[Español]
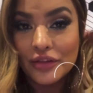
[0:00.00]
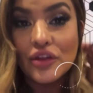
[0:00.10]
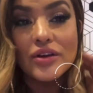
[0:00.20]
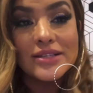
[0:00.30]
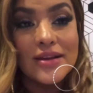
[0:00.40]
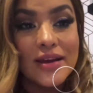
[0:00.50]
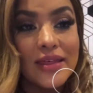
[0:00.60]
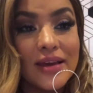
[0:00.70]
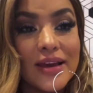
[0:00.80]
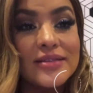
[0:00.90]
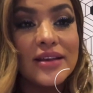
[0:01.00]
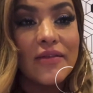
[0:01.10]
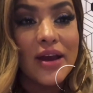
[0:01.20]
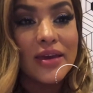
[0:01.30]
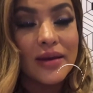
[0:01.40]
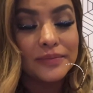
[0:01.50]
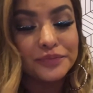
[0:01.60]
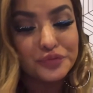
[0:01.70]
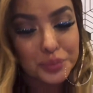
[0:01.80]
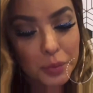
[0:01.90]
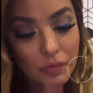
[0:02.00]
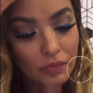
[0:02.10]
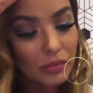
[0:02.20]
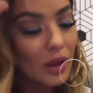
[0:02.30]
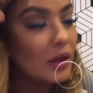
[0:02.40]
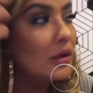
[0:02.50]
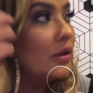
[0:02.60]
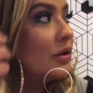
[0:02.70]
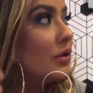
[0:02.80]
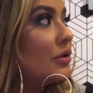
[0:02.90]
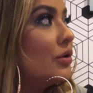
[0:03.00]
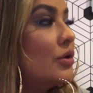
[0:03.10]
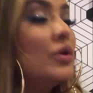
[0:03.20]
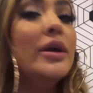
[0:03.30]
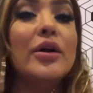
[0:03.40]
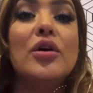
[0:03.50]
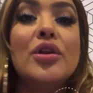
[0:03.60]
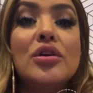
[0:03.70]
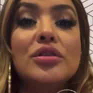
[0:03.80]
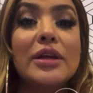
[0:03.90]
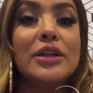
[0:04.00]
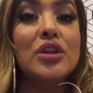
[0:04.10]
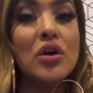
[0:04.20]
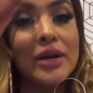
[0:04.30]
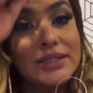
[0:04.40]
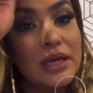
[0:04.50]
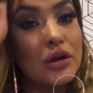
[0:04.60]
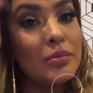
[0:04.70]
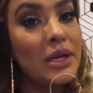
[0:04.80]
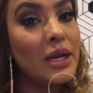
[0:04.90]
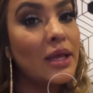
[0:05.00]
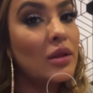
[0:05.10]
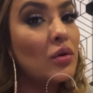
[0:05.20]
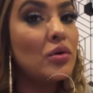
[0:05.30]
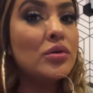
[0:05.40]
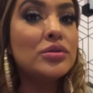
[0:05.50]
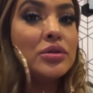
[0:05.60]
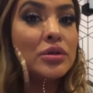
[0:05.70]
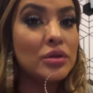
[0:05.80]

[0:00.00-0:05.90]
No que se quede, que se vaya. ¿Ya están nominados los cuatro? O oh, no, no, están nominados...